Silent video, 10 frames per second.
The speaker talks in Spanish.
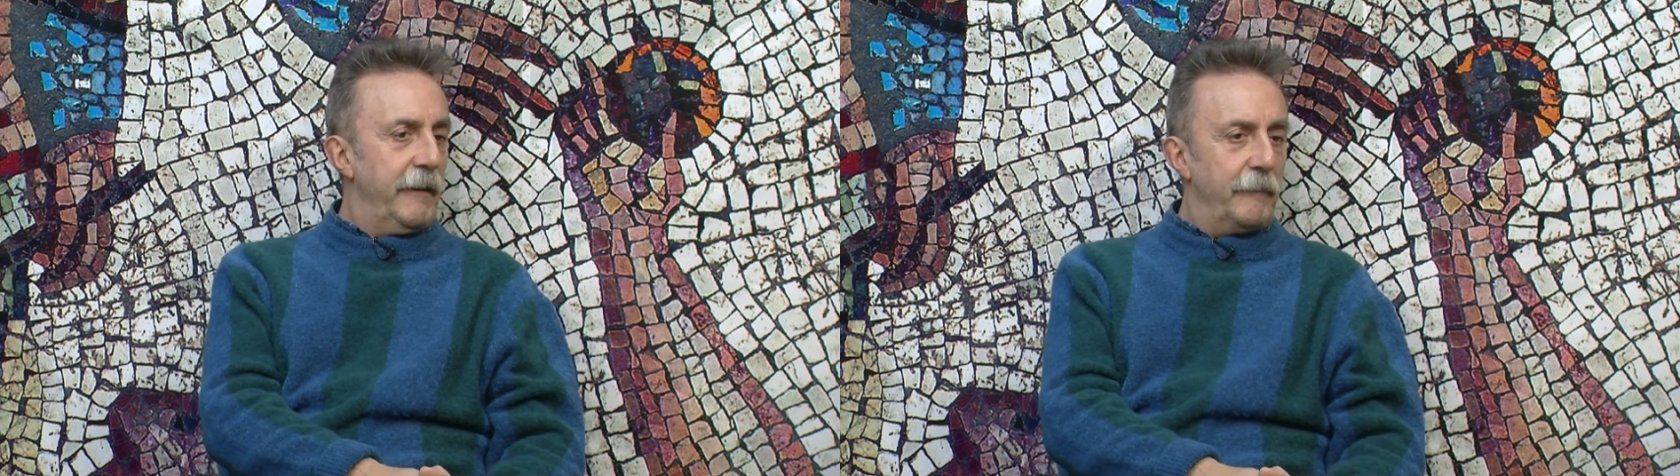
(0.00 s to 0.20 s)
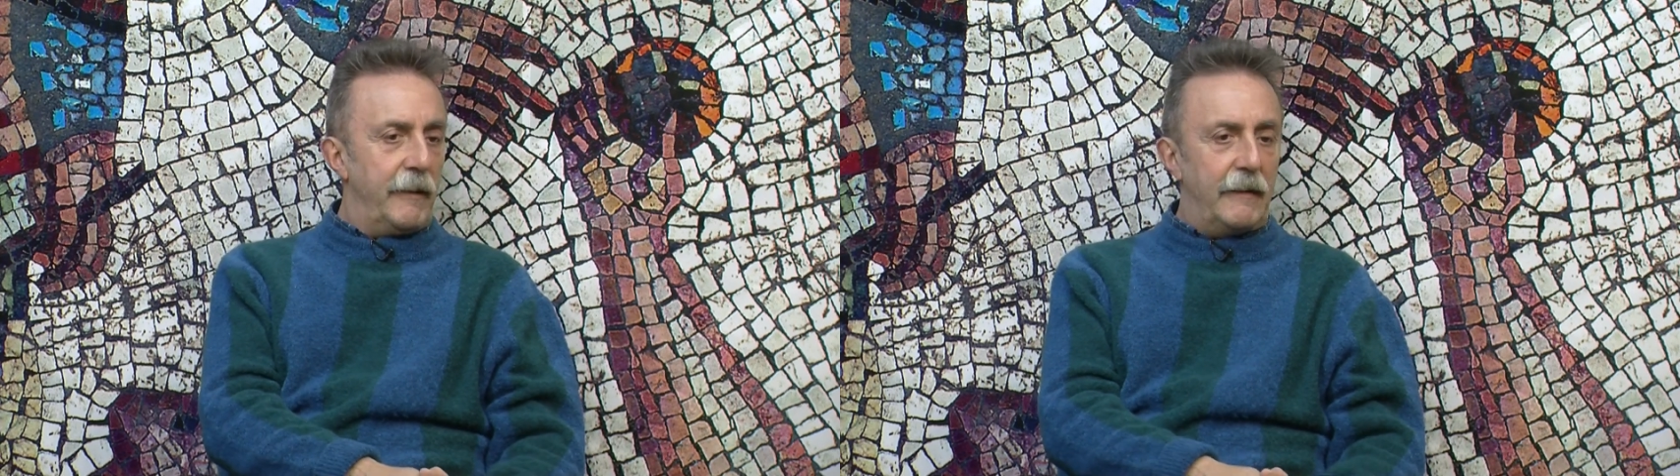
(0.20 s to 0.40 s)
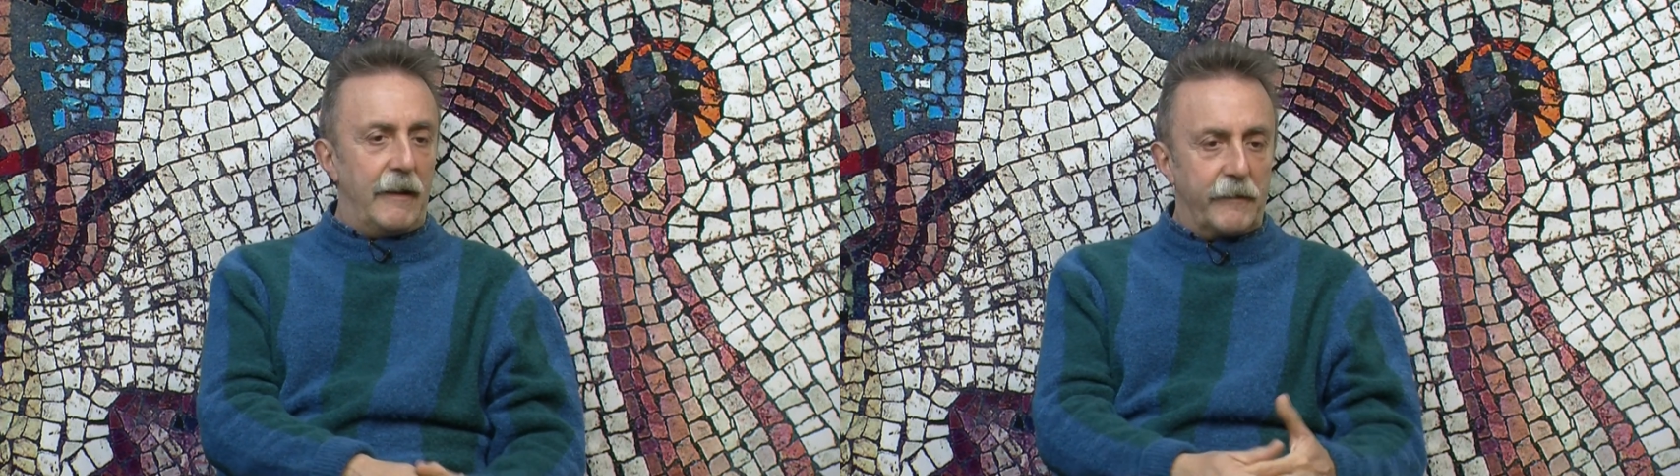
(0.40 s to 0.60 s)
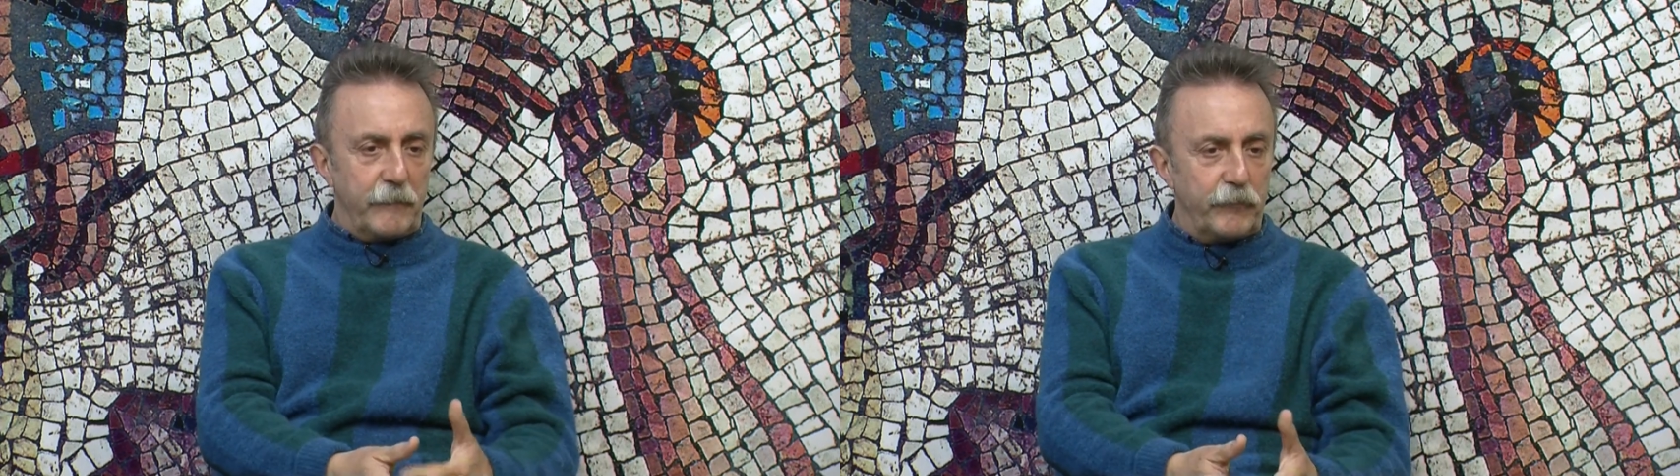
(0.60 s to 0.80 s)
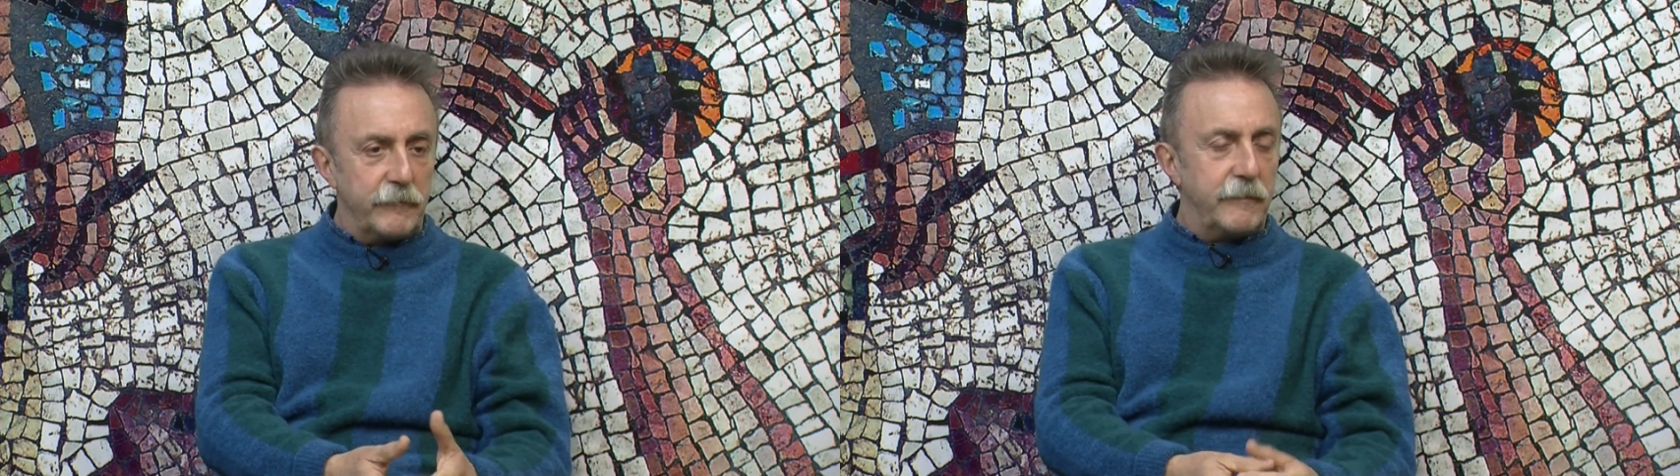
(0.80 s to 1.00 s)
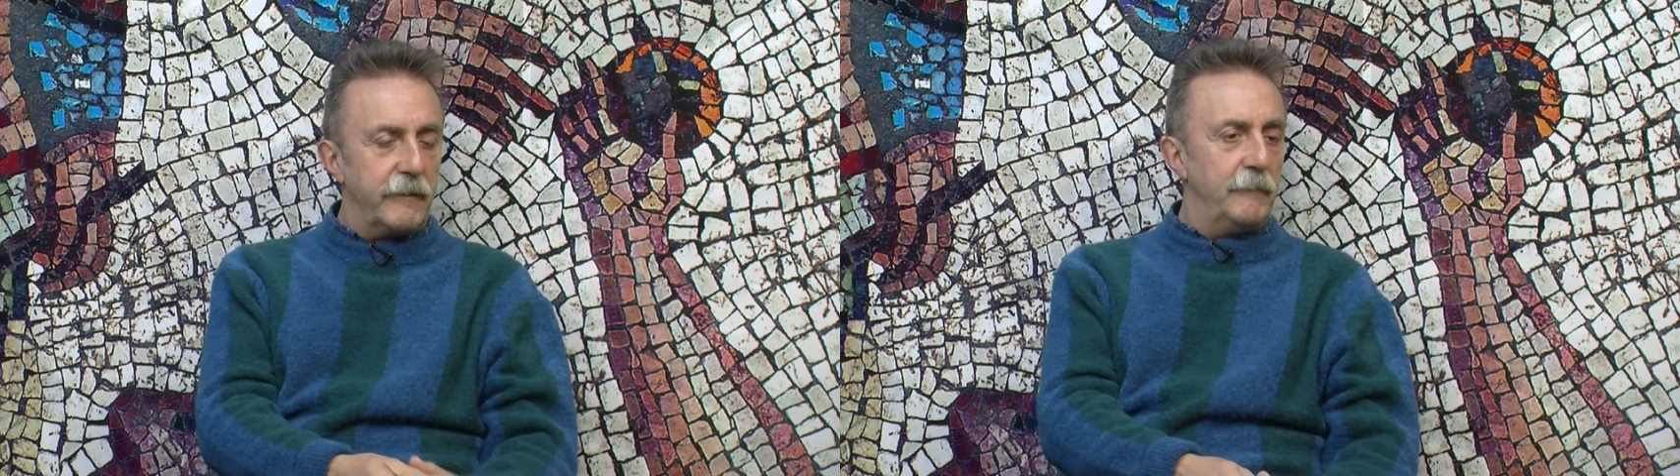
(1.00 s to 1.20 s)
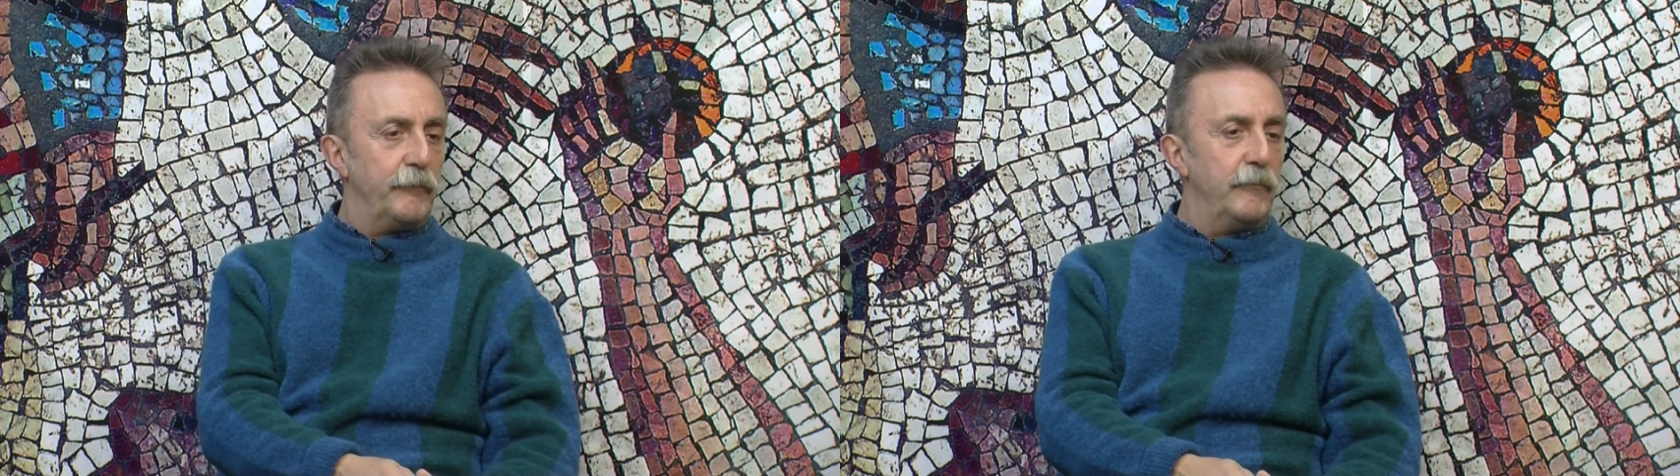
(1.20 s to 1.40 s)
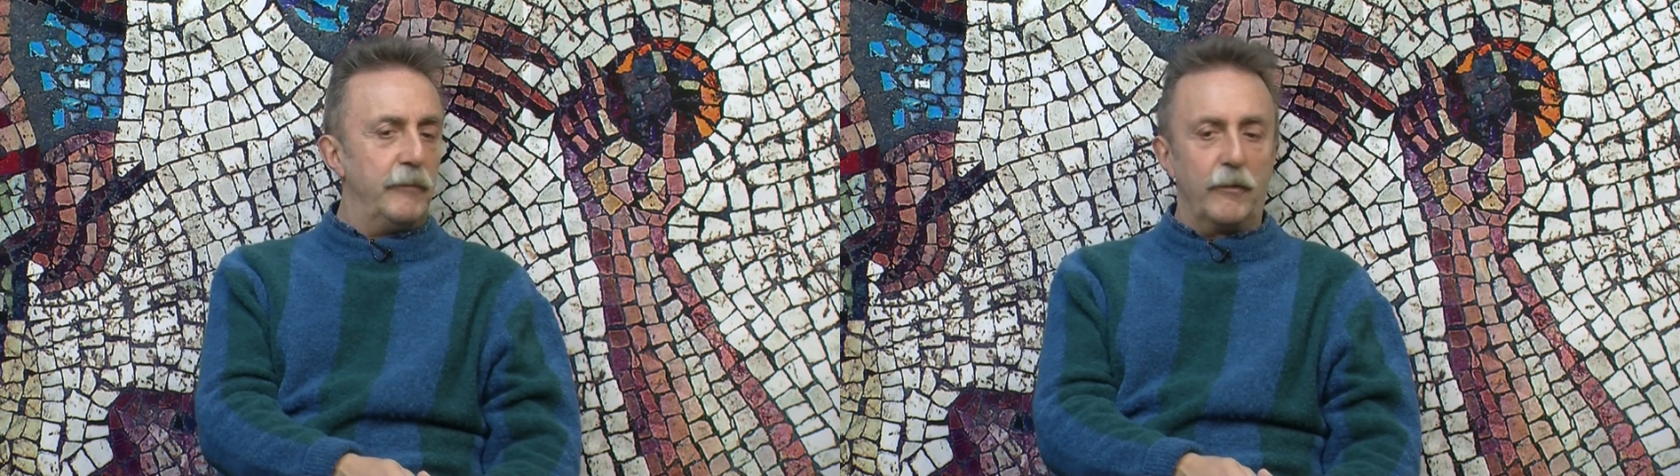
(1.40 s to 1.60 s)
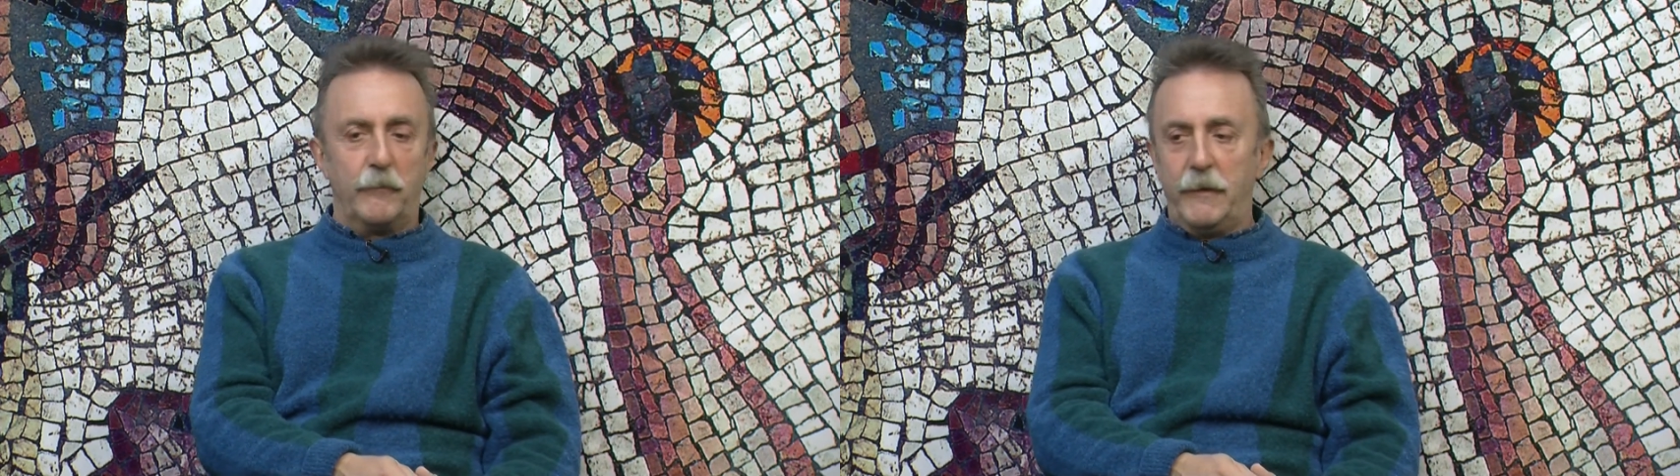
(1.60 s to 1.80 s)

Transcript: y ver la respuesta del público,